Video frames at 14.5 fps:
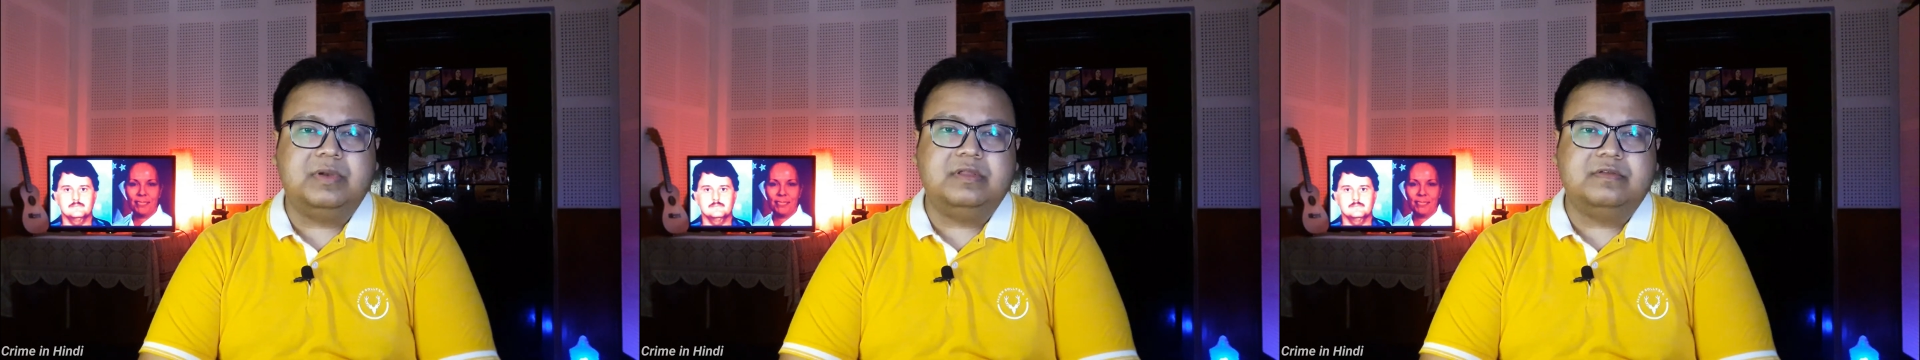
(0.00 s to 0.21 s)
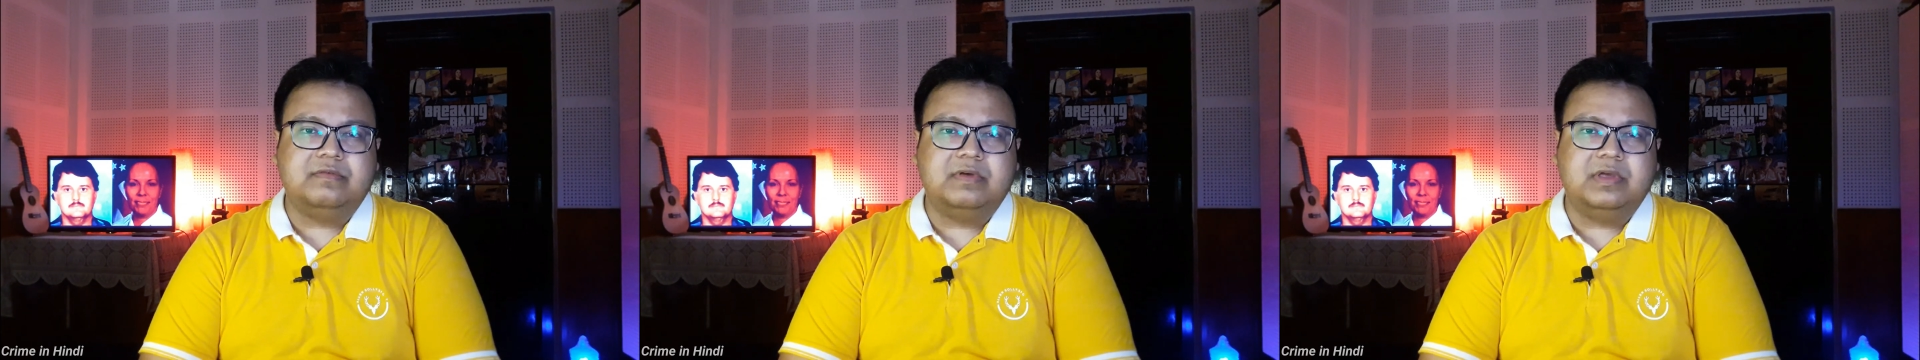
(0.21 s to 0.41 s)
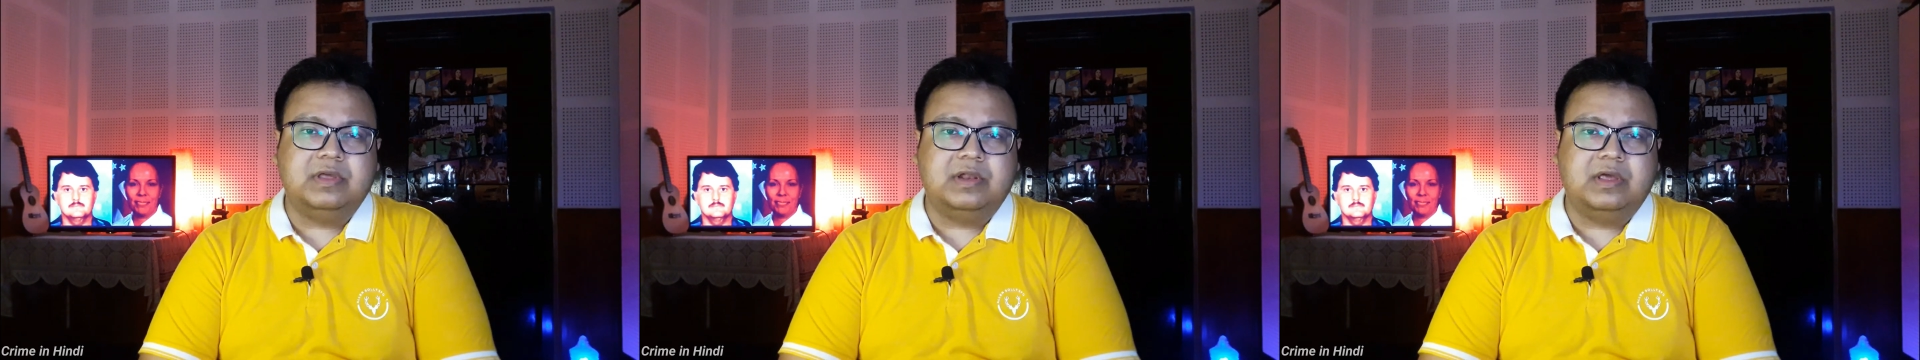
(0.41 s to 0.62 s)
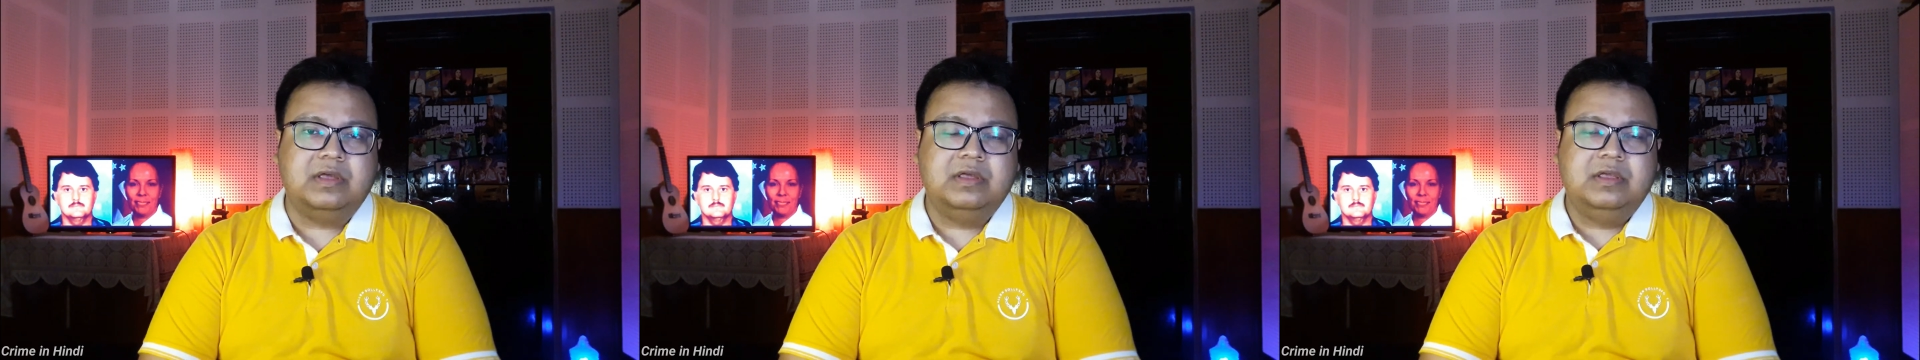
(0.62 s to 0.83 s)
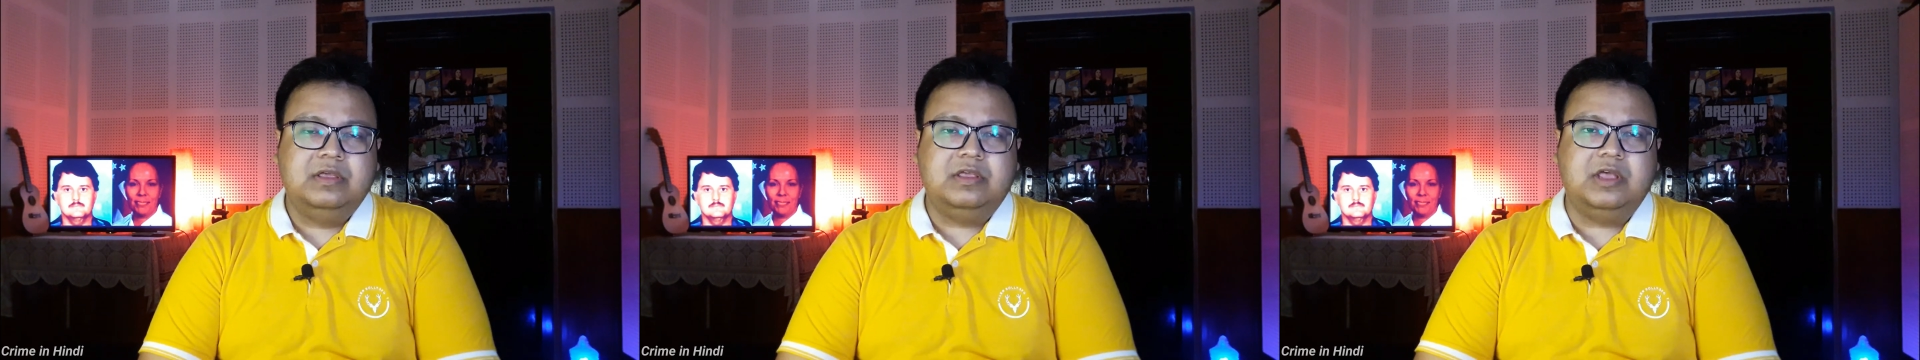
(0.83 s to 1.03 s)
प्रिंट्स वगैरह
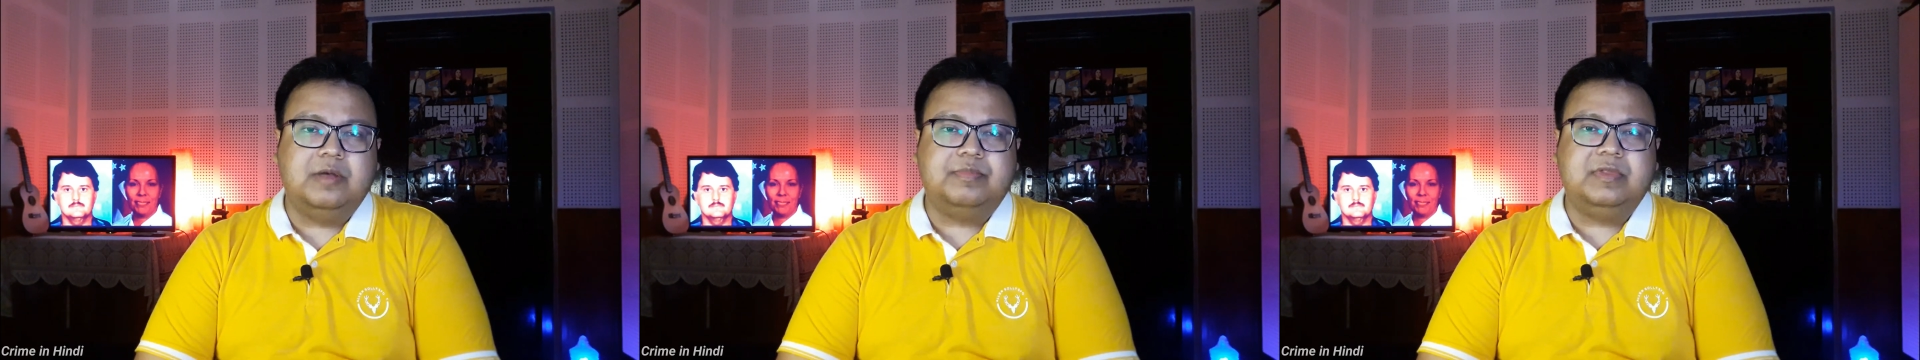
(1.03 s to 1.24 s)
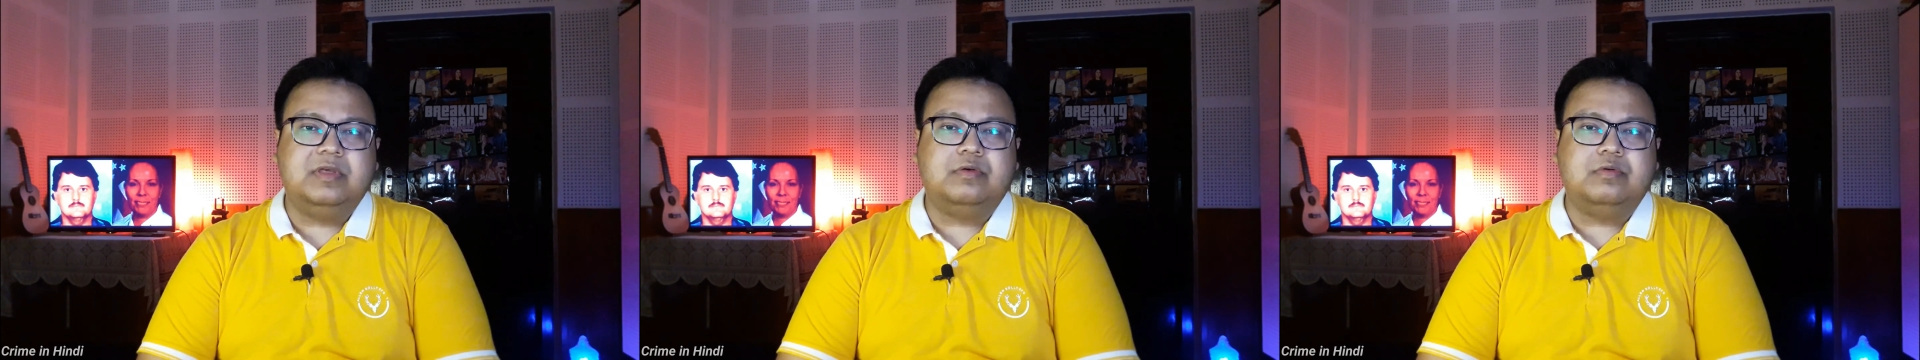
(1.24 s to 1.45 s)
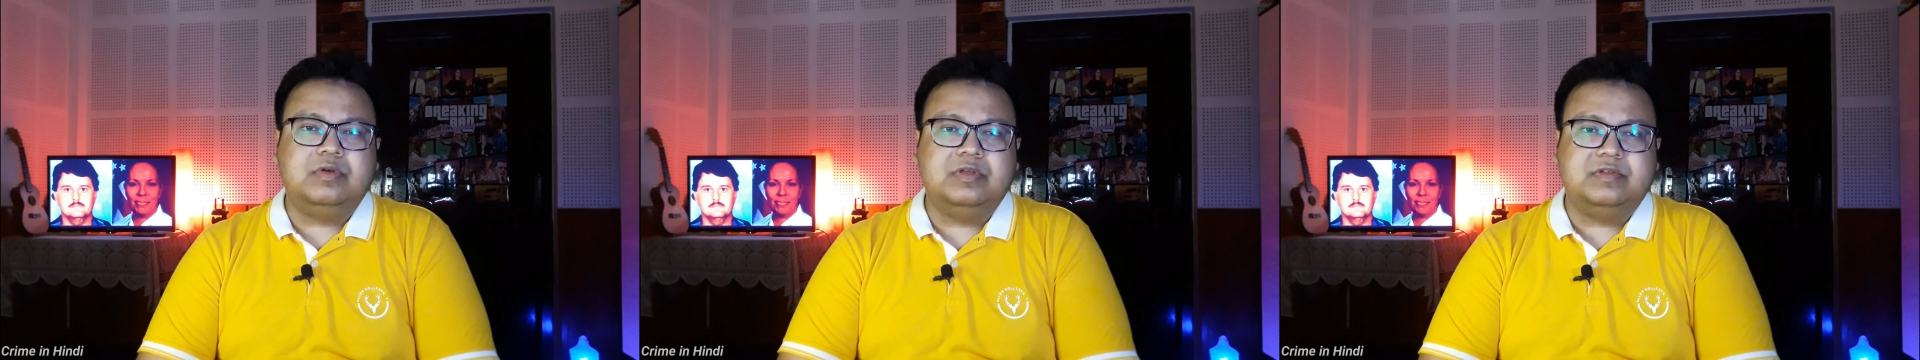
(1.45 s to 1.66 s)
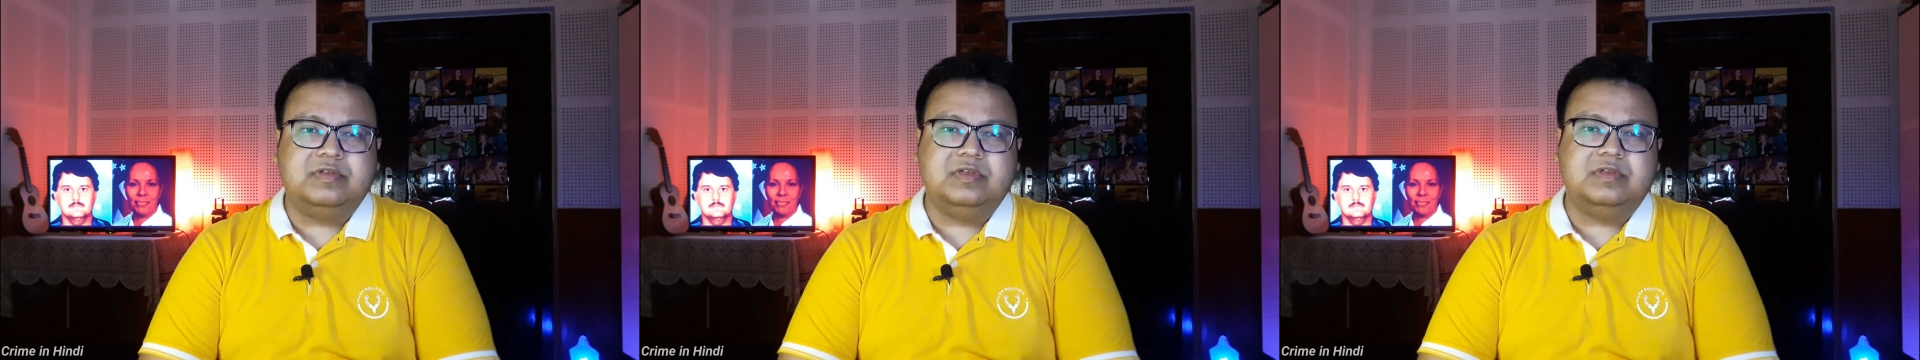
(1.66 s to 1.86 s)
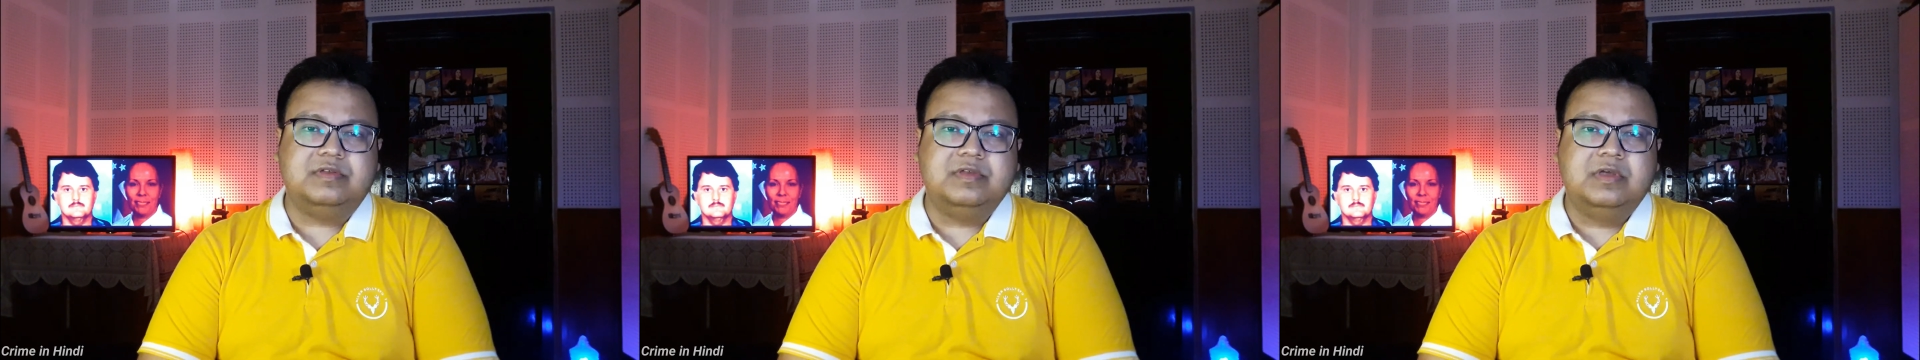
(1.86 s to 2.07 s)
या अपनी कोई
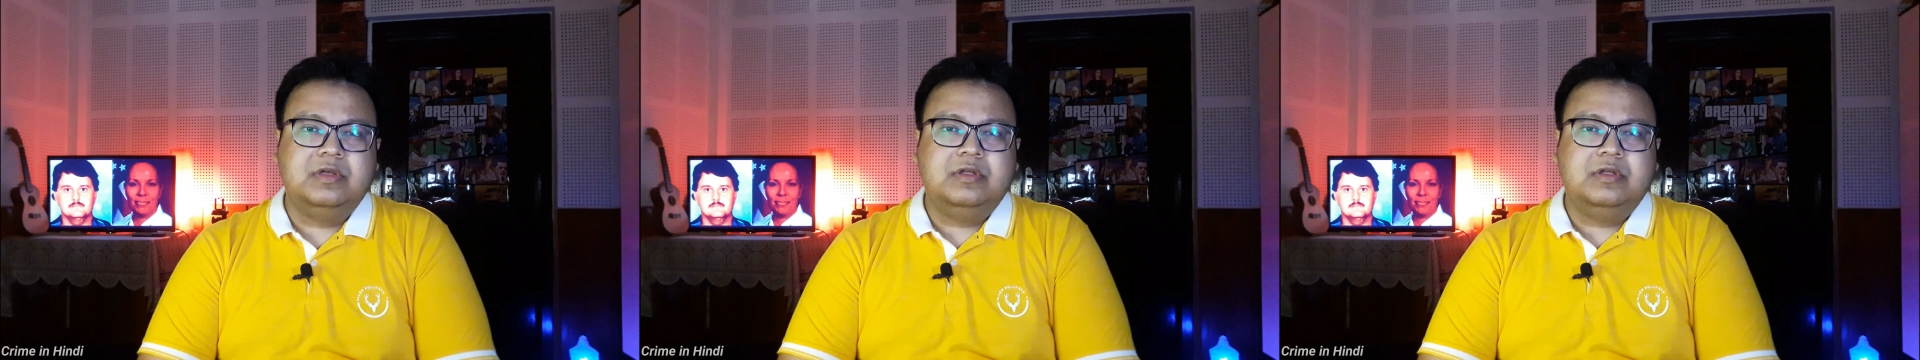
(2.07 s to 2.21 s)
चीज़